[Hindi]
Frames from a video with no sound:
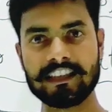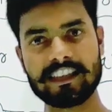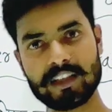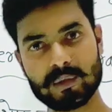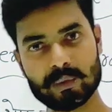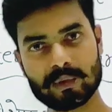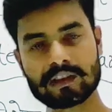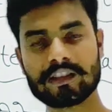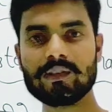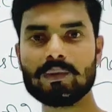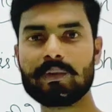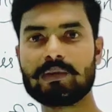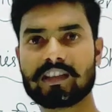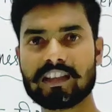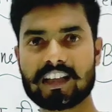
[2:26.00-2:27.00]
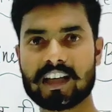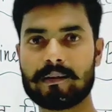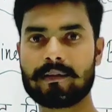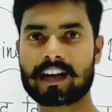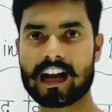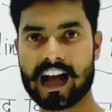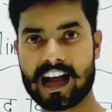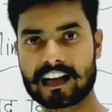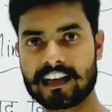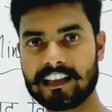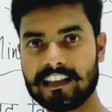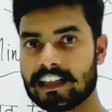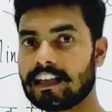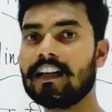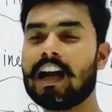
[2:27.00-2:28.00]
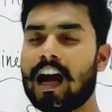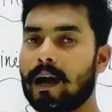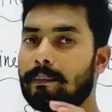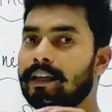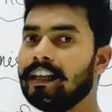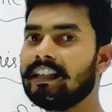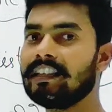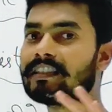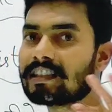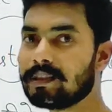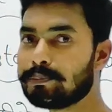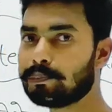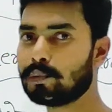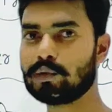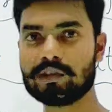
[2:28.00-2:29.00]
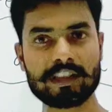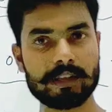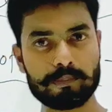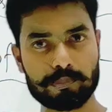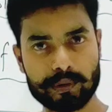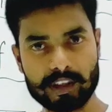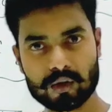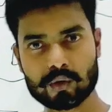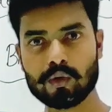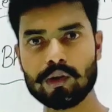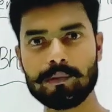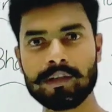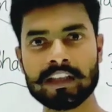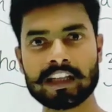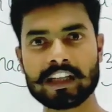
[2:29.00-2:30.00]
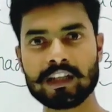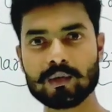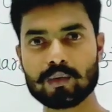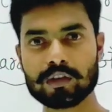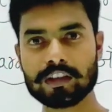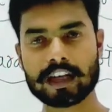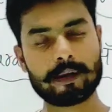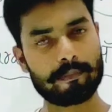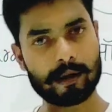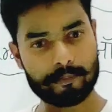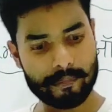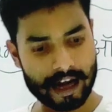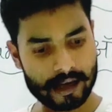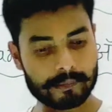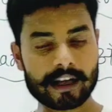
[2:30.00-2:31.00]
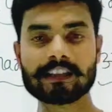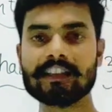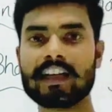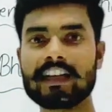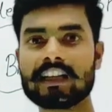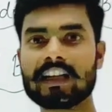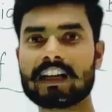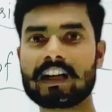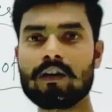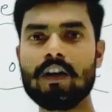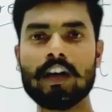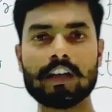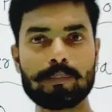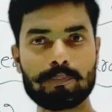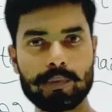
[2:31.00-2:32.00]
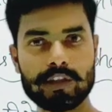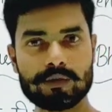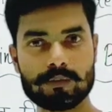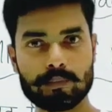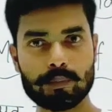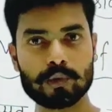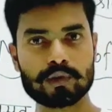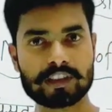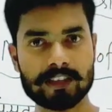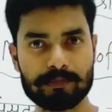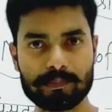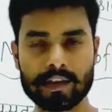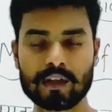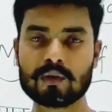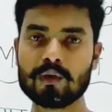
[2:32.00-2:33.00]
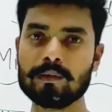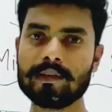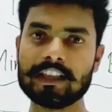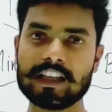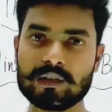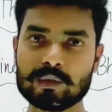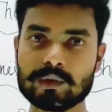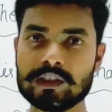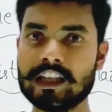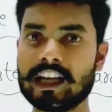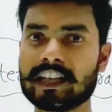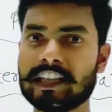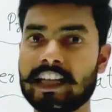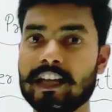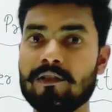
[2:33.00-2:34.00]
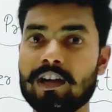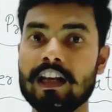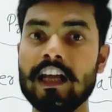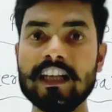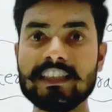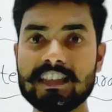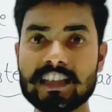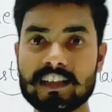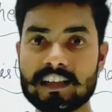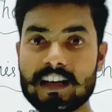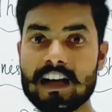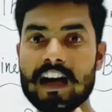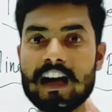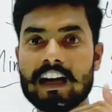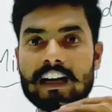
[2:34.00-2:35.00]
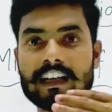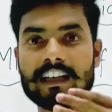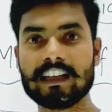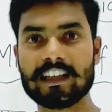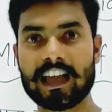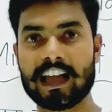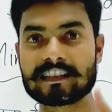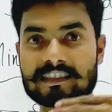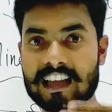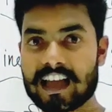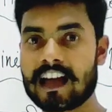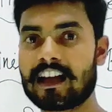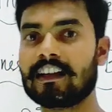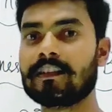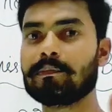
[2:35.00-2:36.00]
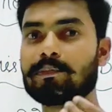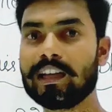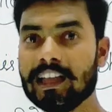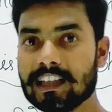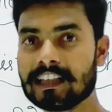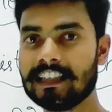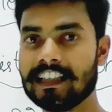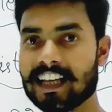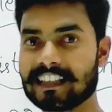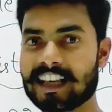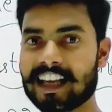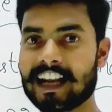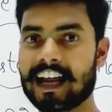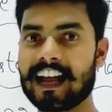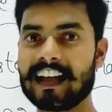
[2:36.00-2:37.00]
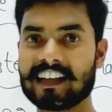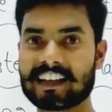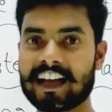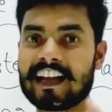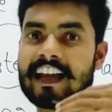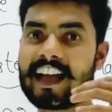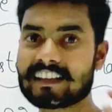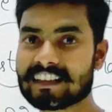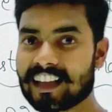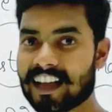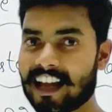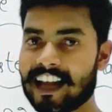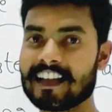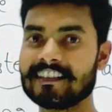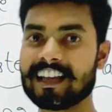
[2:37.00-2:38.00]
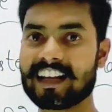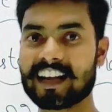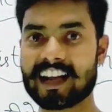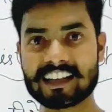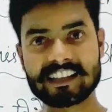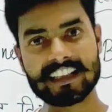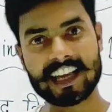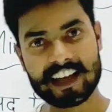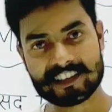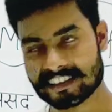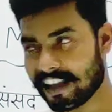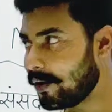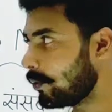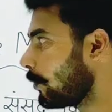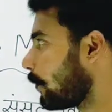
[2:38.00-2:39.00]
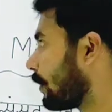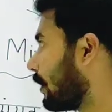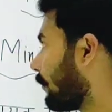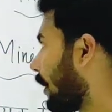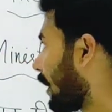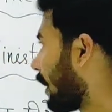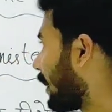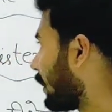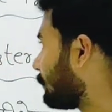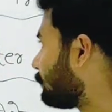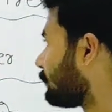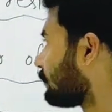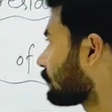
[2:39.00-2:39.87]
ये उड़ती उड़ती खबर आ रही है अभी इसकी पुष्टि बिल्कुल भी नहीं हुई है मैं बार बार यही कह रहा हूं कि पुष्टि बिल्कुल भी नहीं हुई है केवल यह ऐसा फील किया जा रहा है कयास लगाया जा रहा है कि ऐसा होने वाला है